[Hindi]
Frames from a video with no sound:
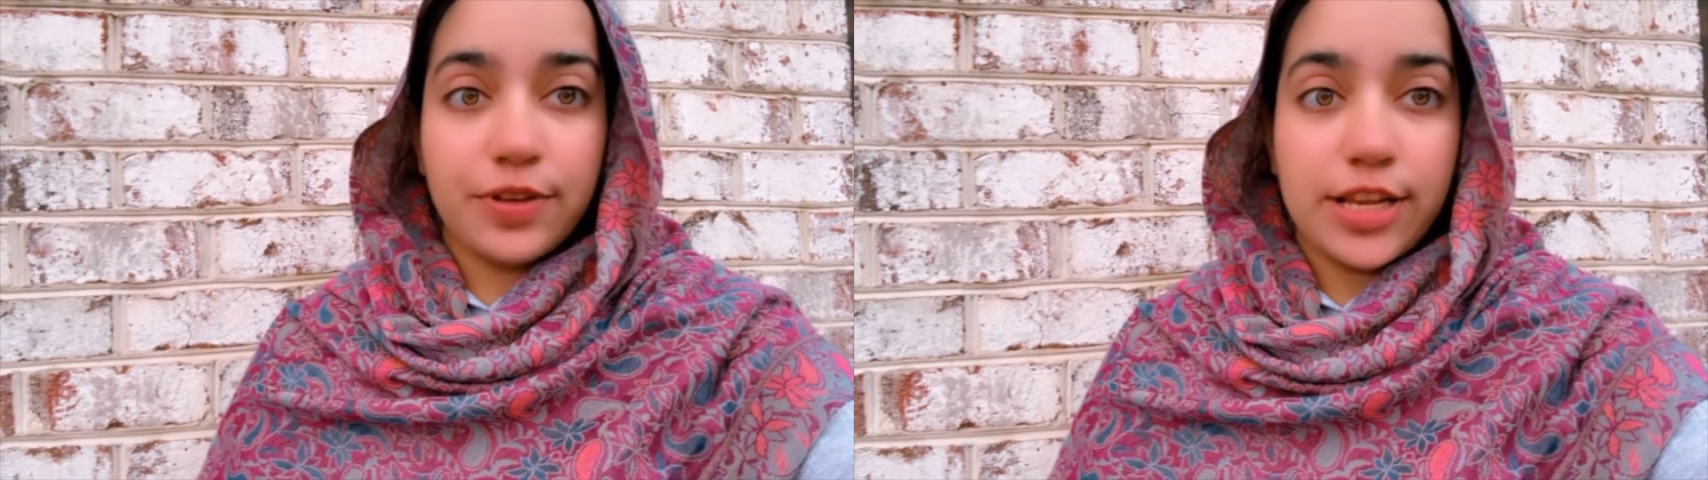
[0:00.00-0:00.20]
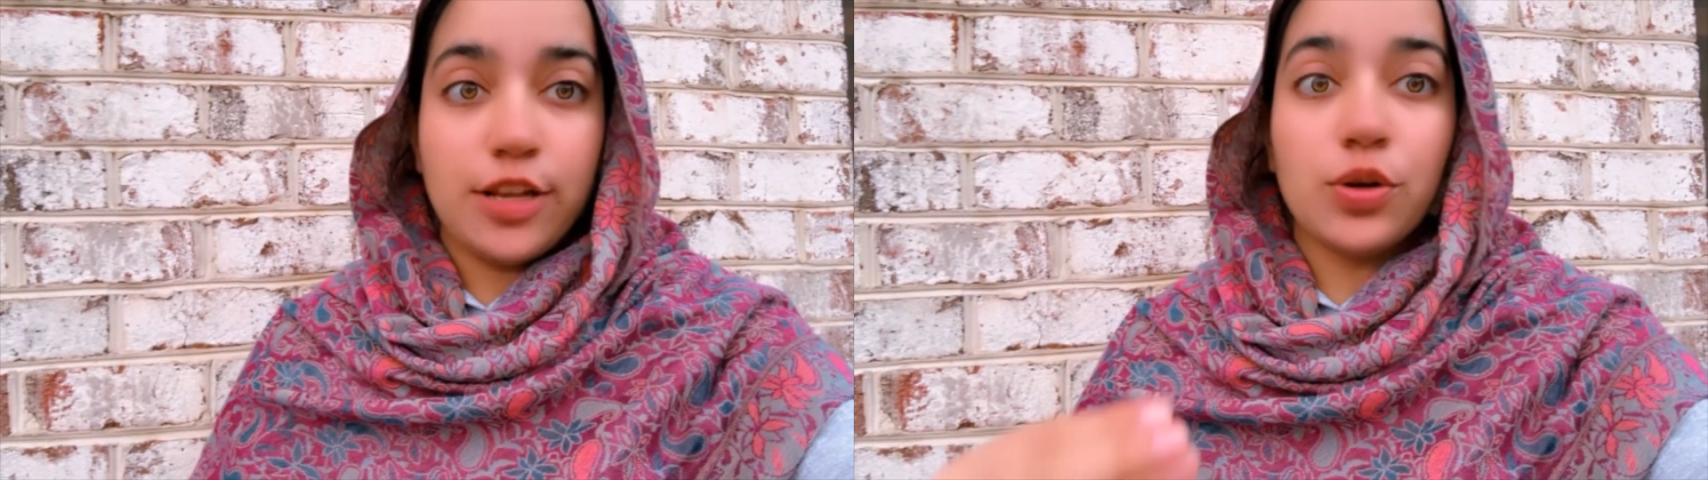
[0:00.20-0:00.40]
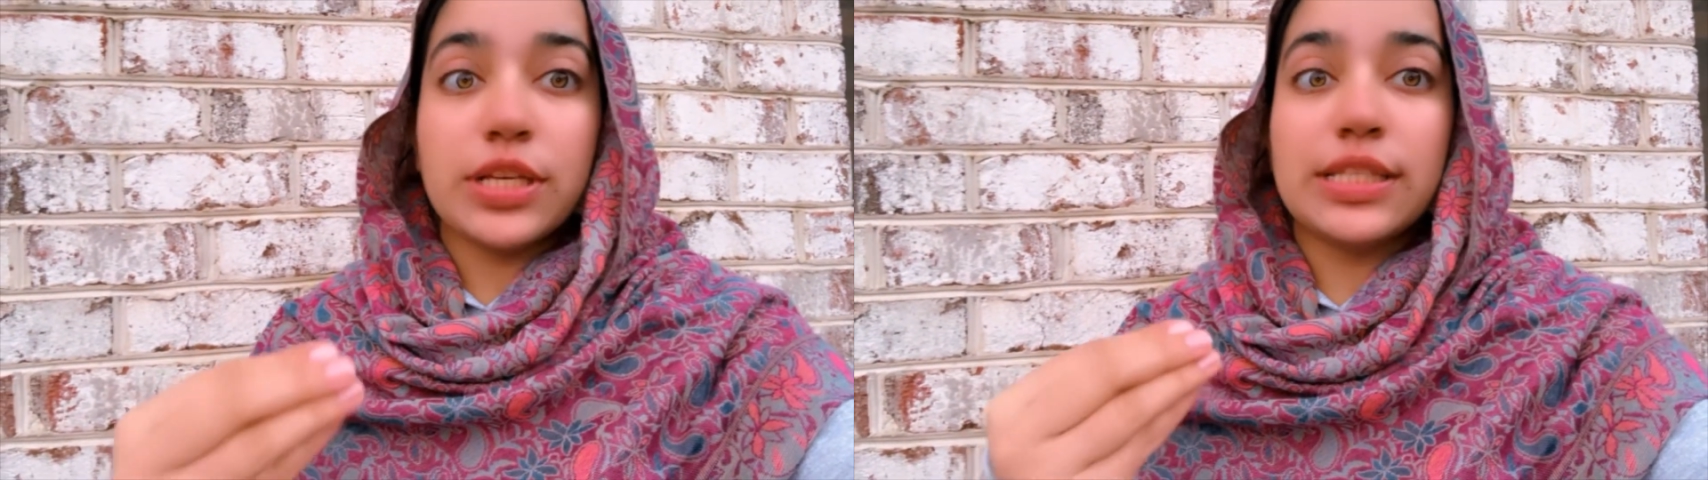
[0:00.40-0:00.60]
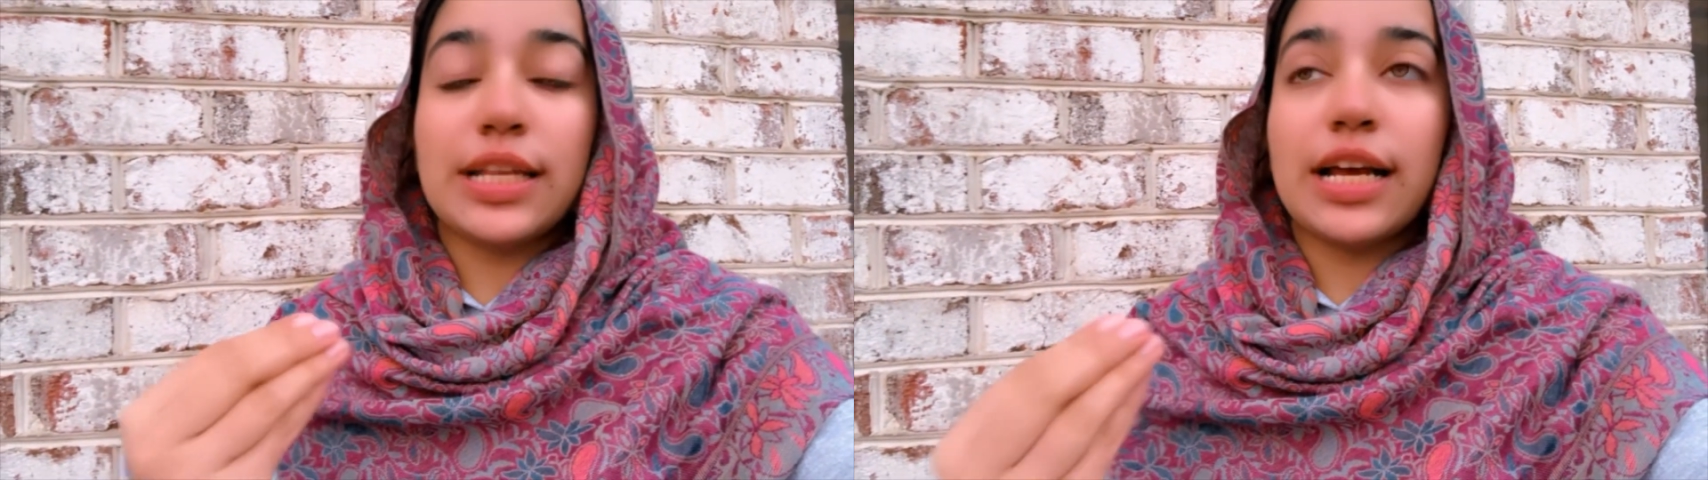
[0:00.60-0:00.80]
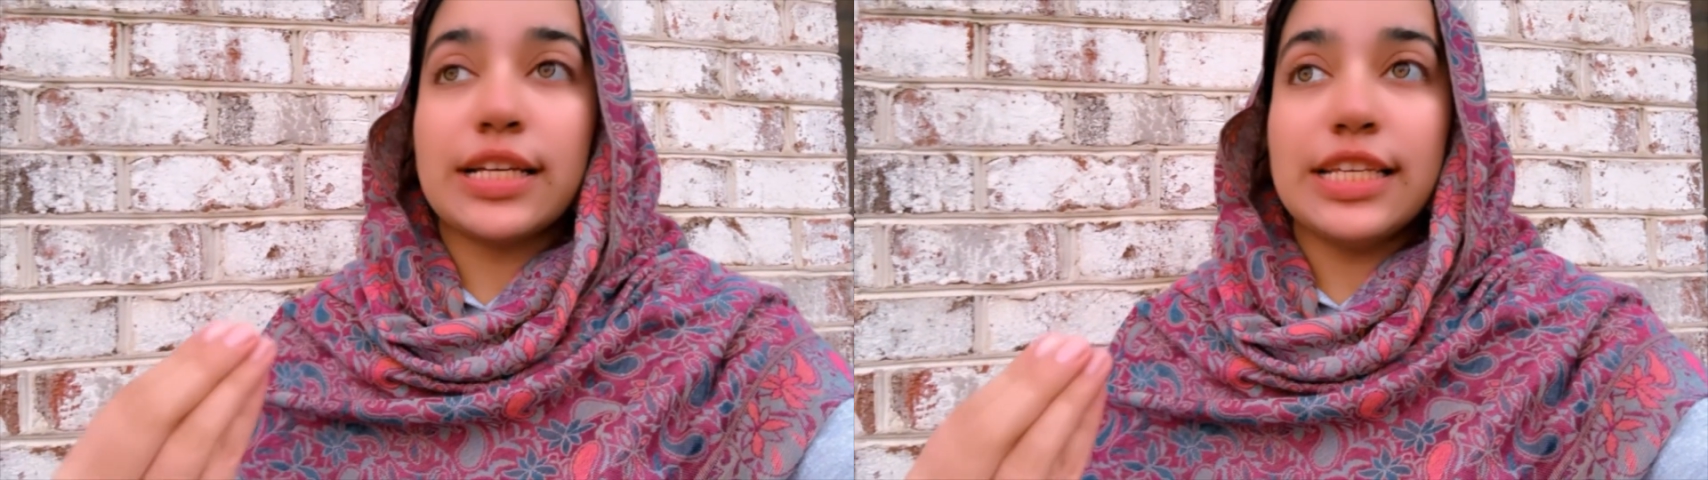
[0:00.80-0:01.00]
के लिए लोग किस
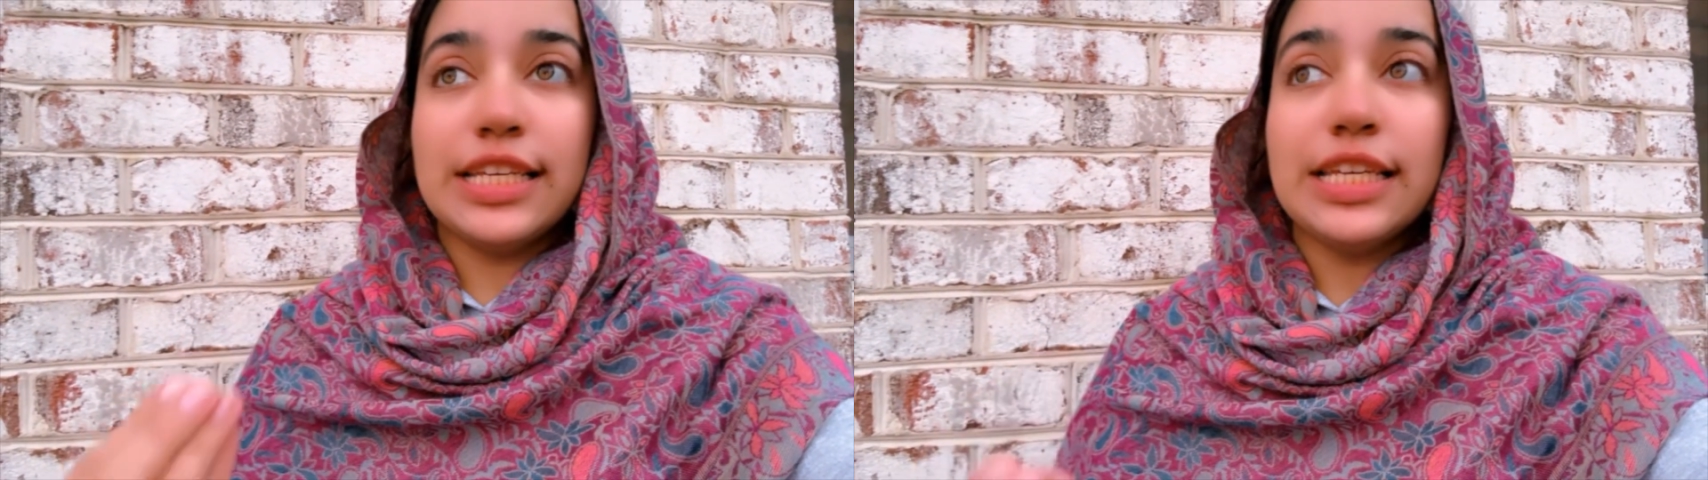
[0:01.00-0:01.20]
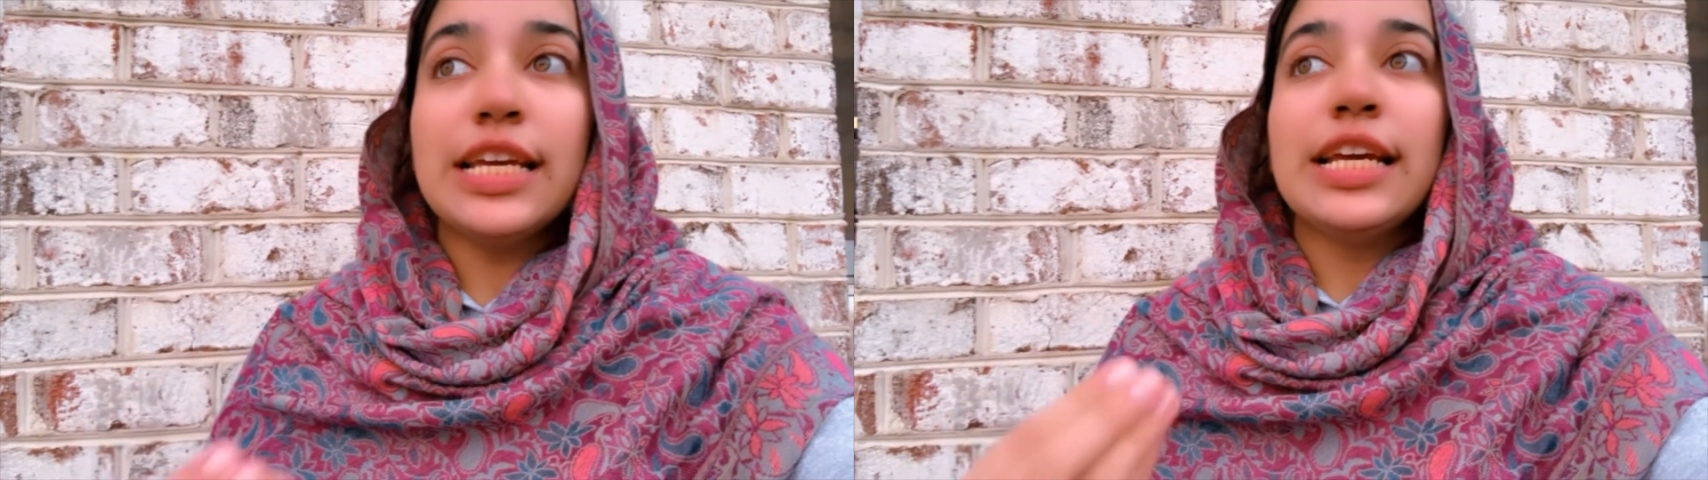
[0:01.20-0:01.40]
तरह की